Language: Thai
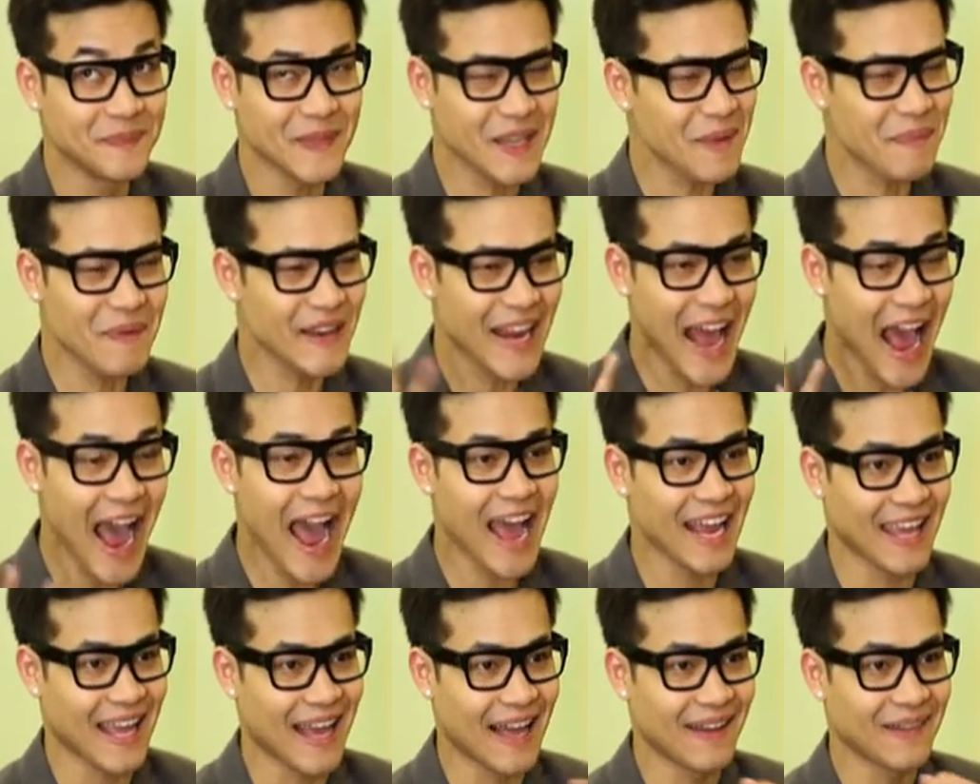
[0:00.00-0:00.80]
คิดไม่ได้
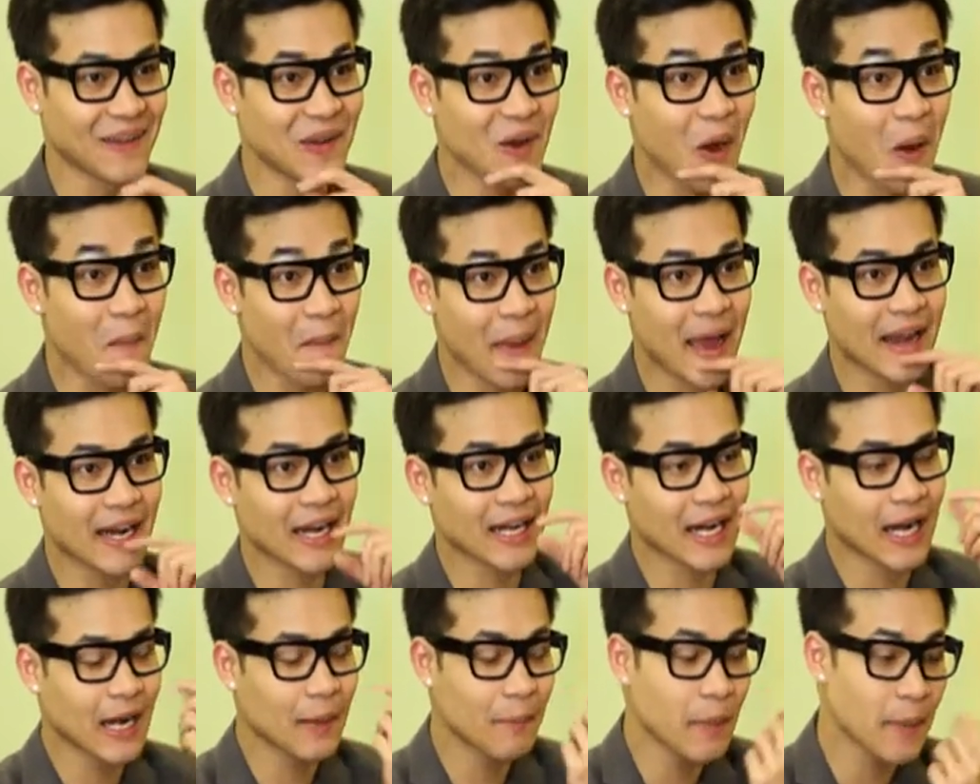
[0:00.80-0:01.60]
อะนึกออกไหมดั
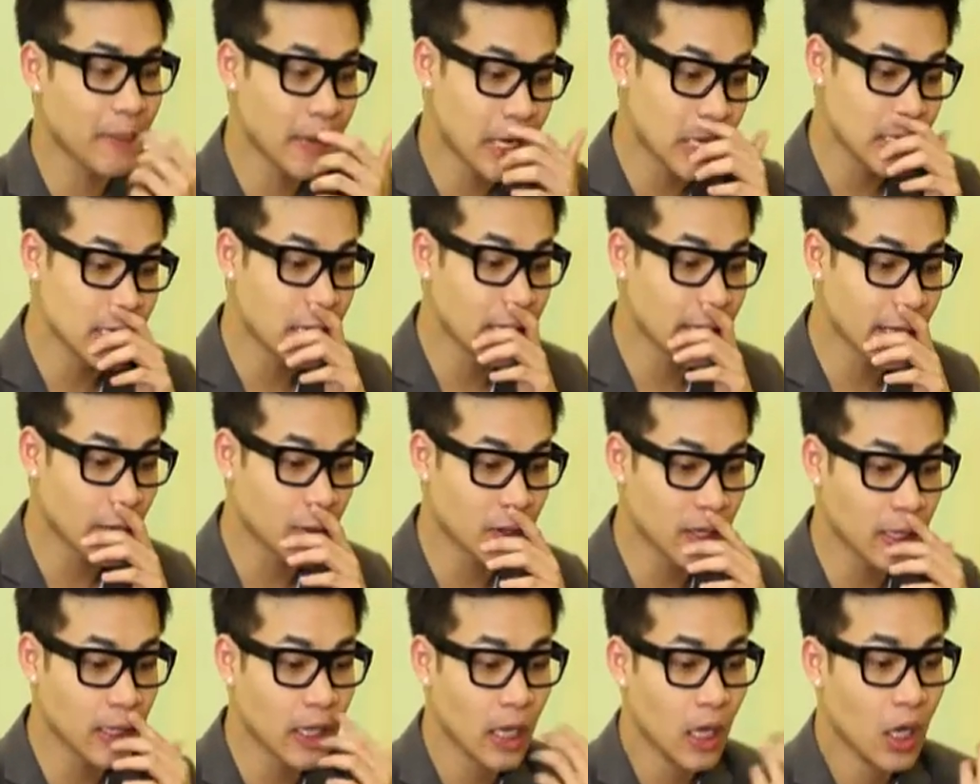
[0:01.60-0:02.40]
งนั้นมันเป็นเรื่องเดียว
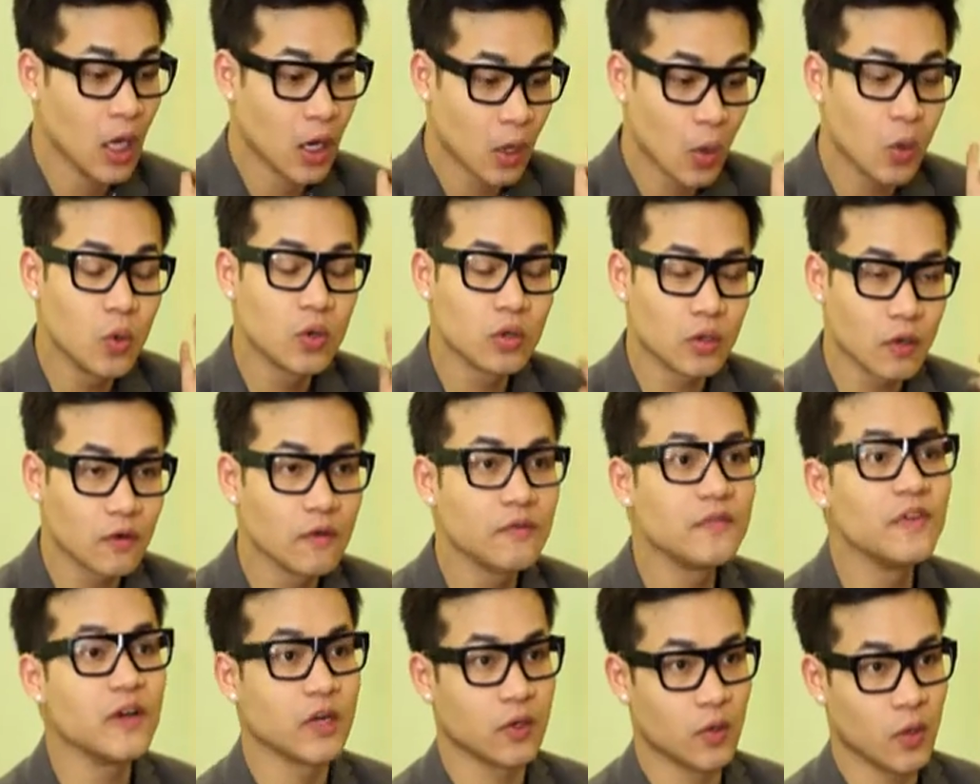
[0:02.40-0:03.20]
ที่คุณต้อง
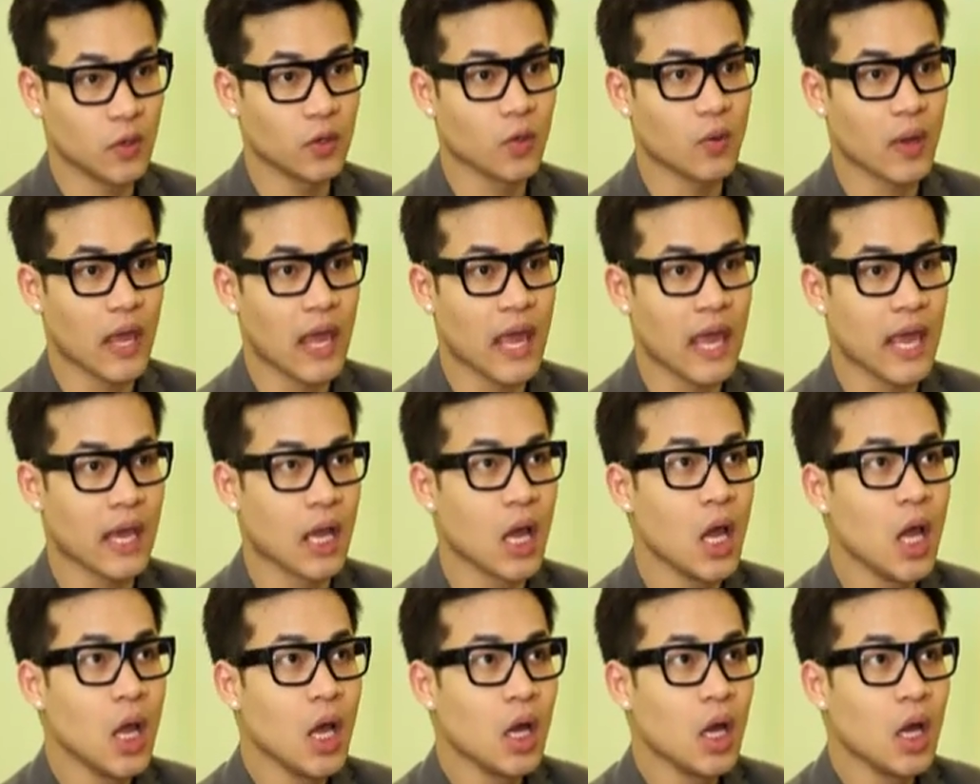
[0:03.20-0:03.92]
ฝึกด้วยตัวเอง